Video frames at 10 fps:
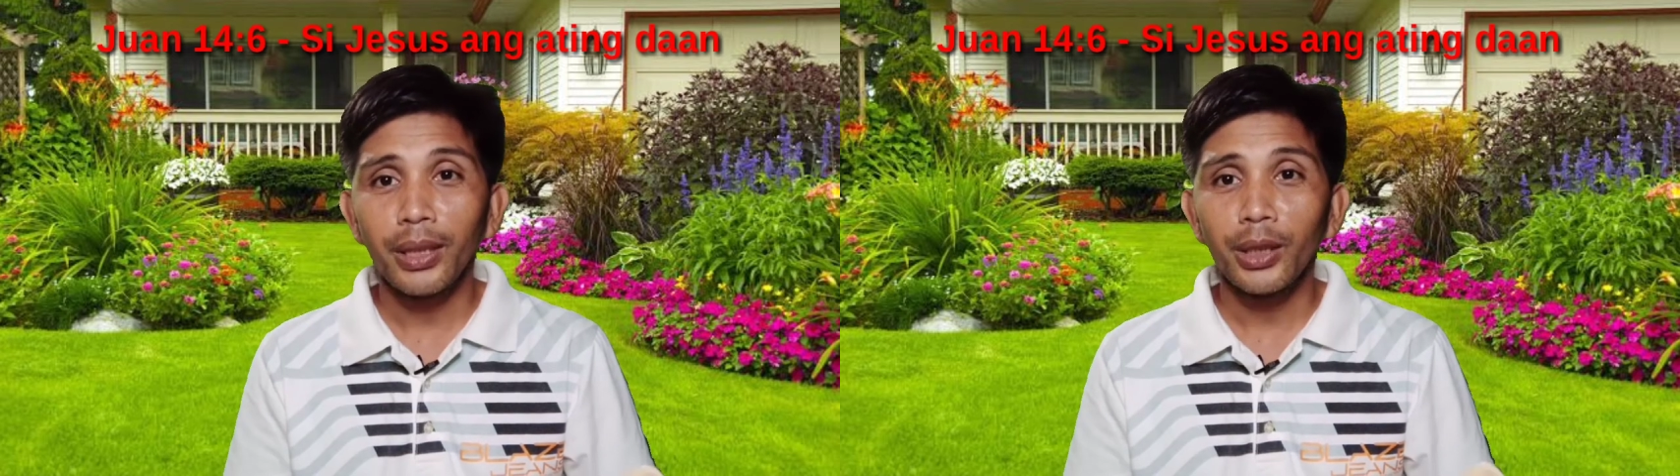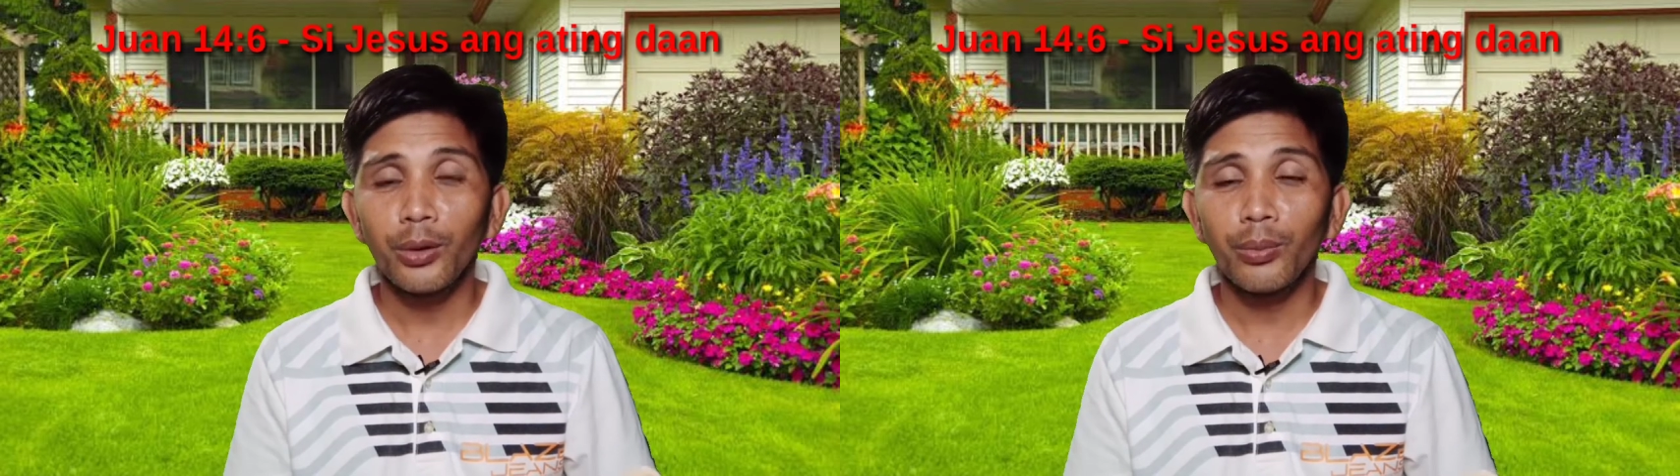
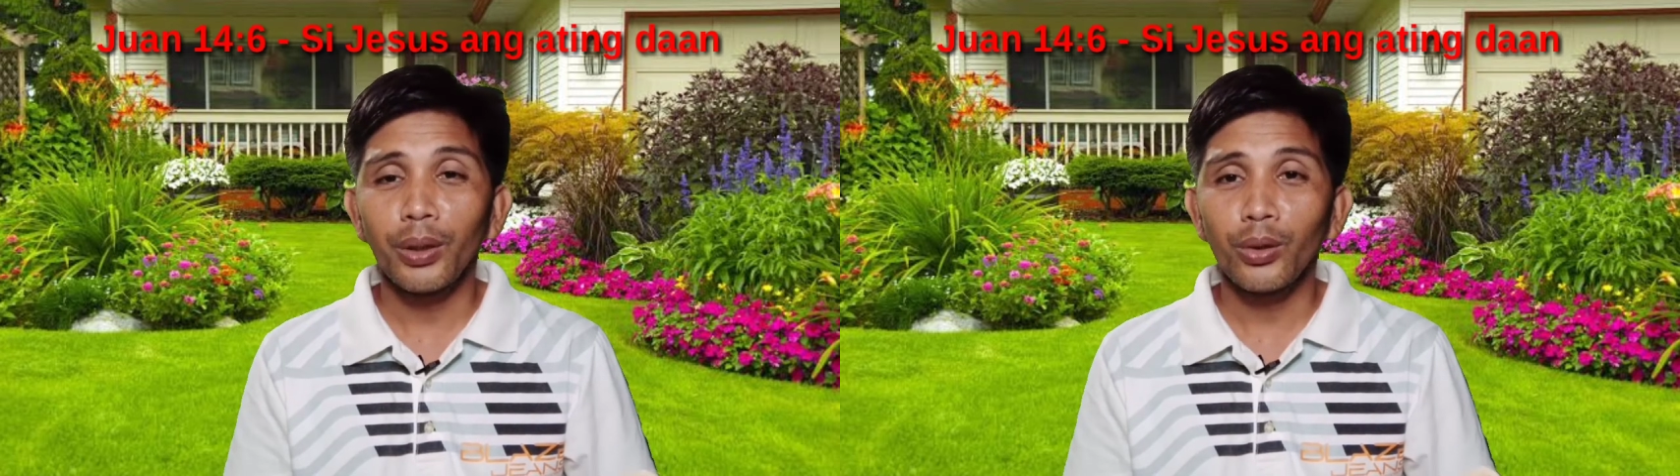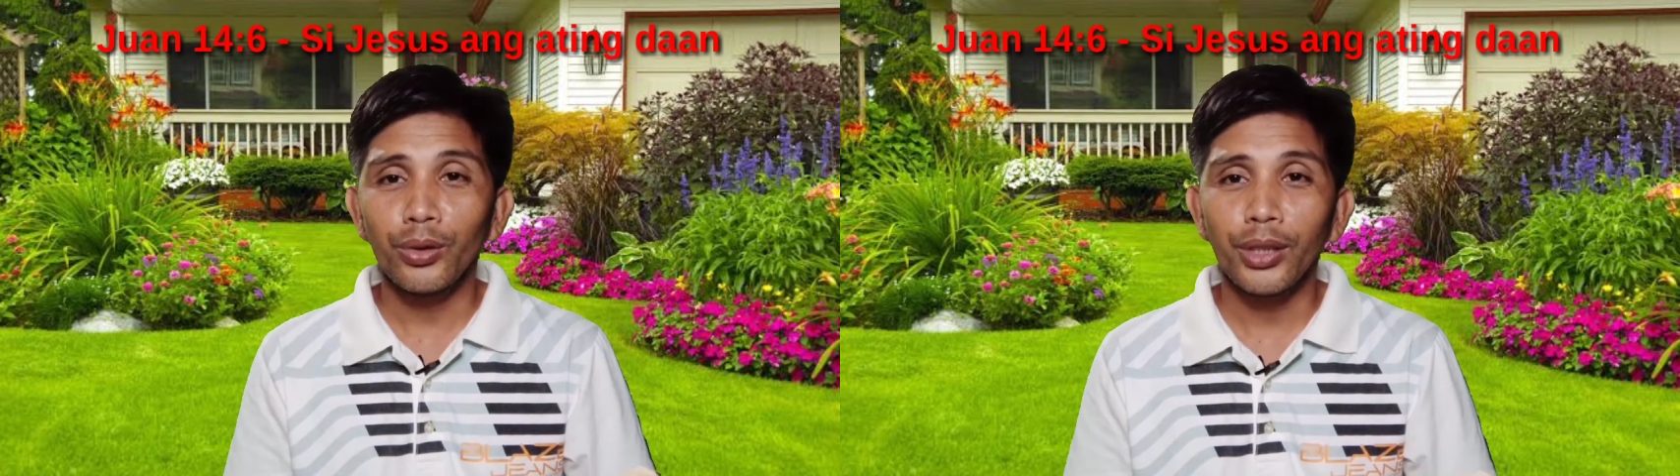din yung
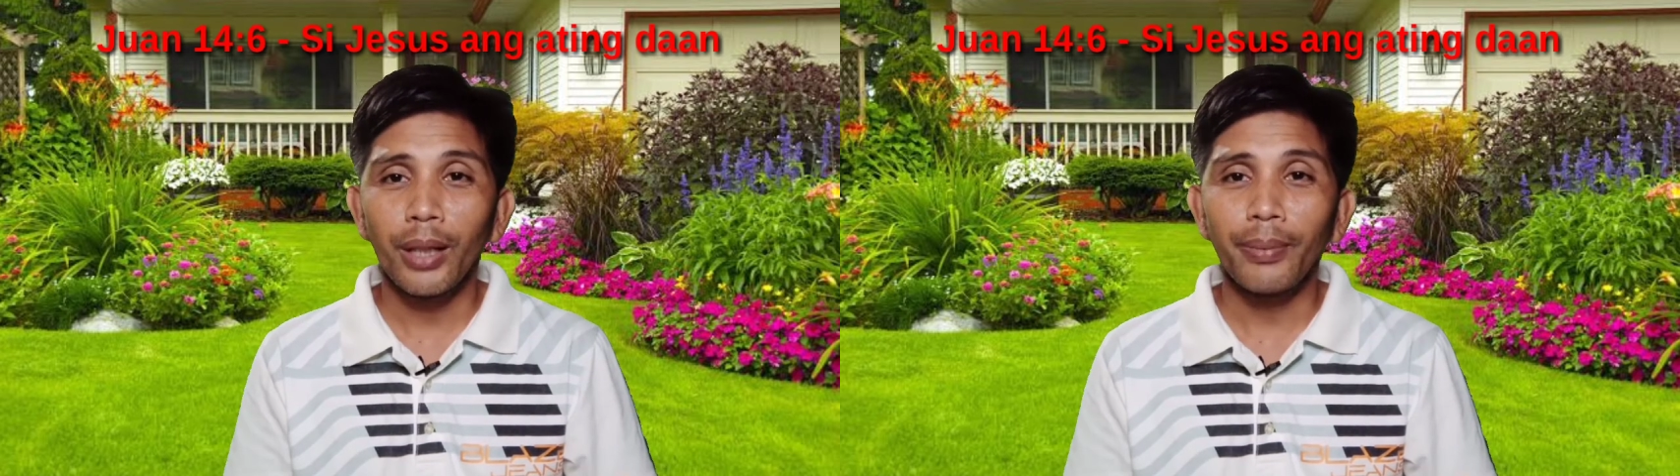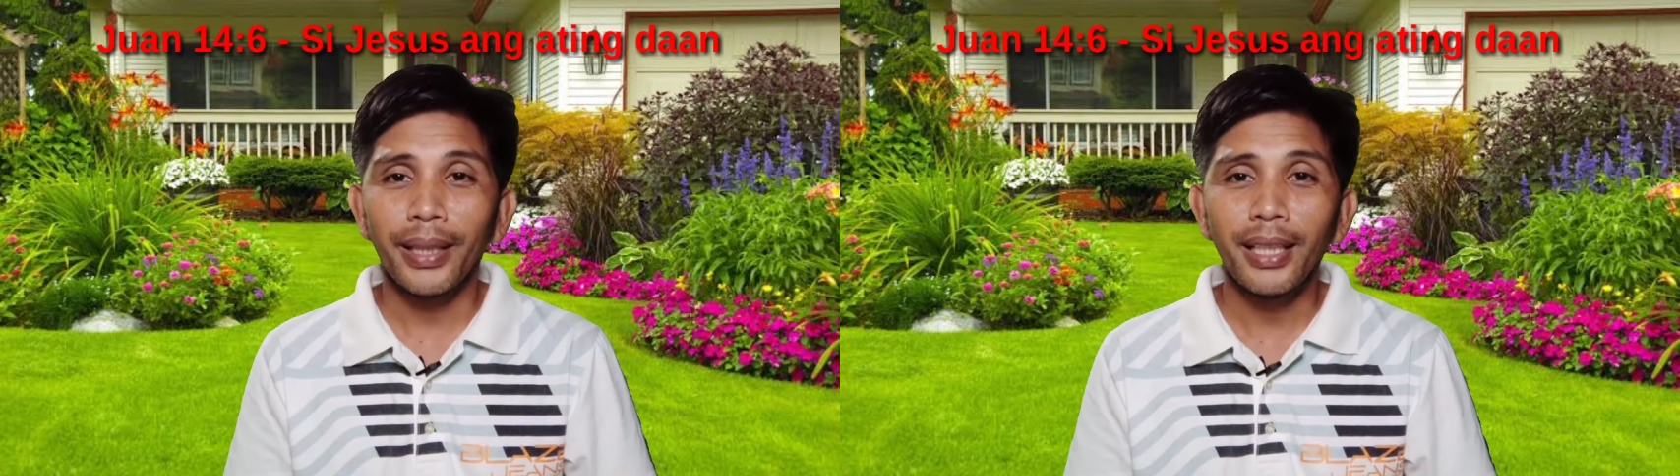
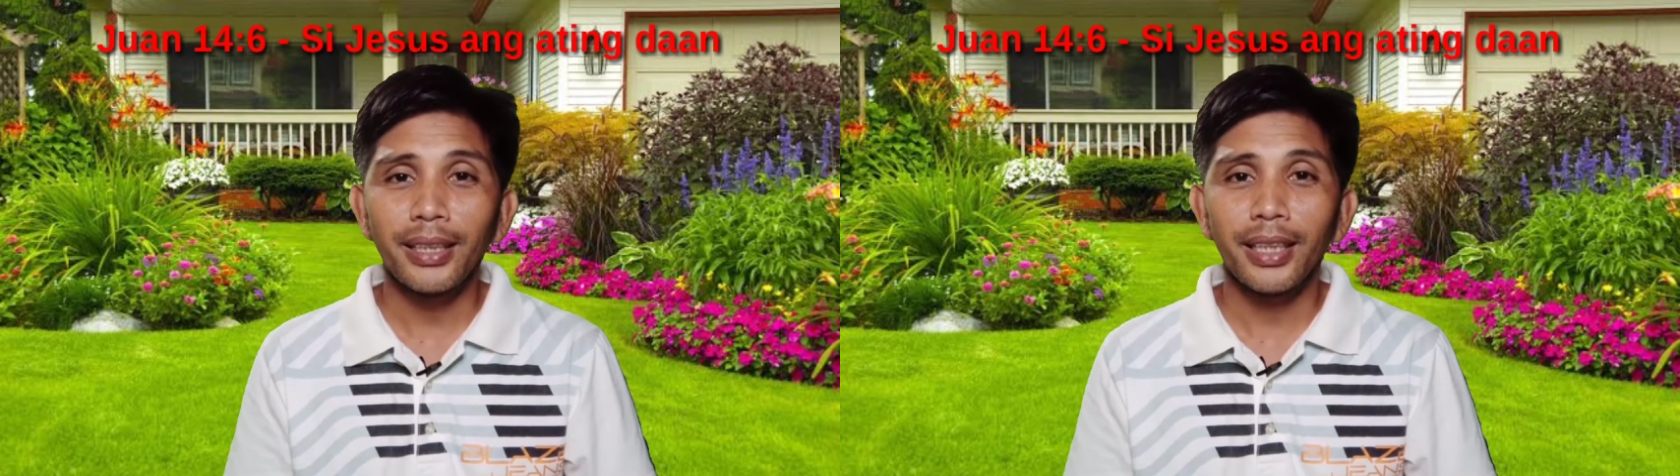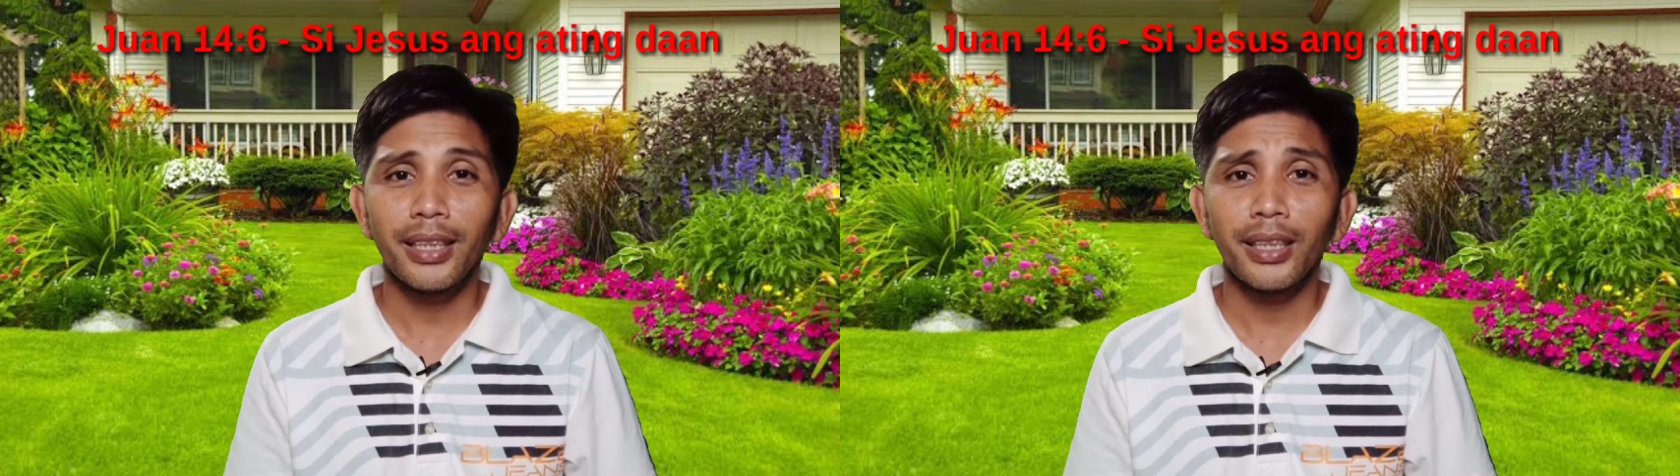pag-uusapan
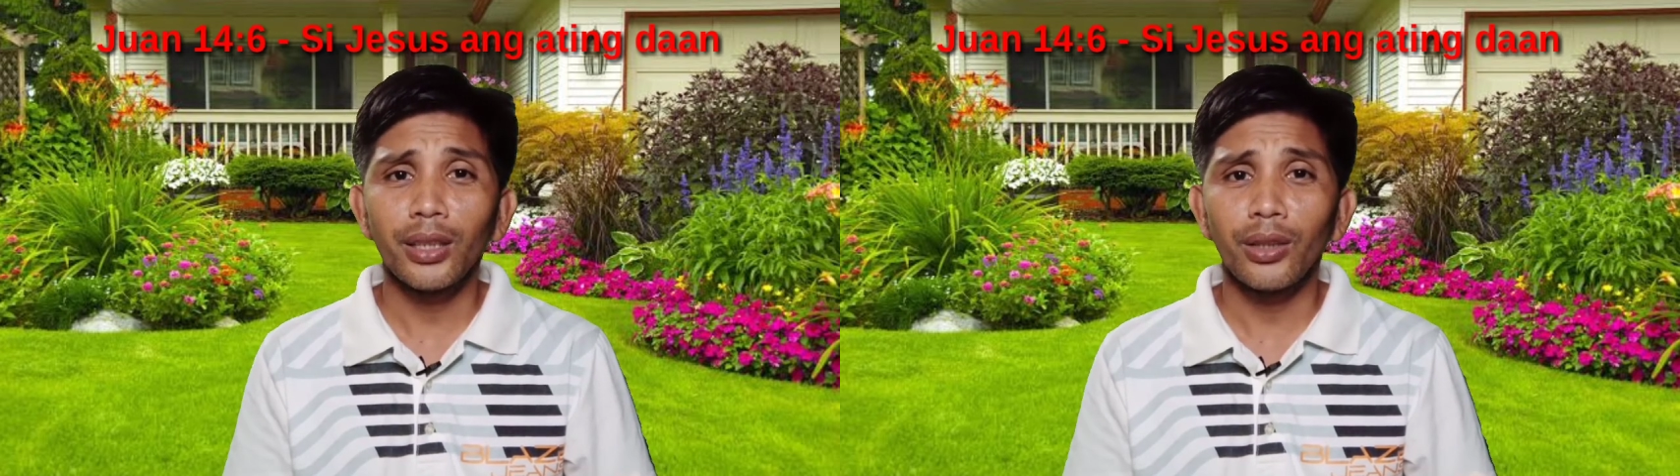natin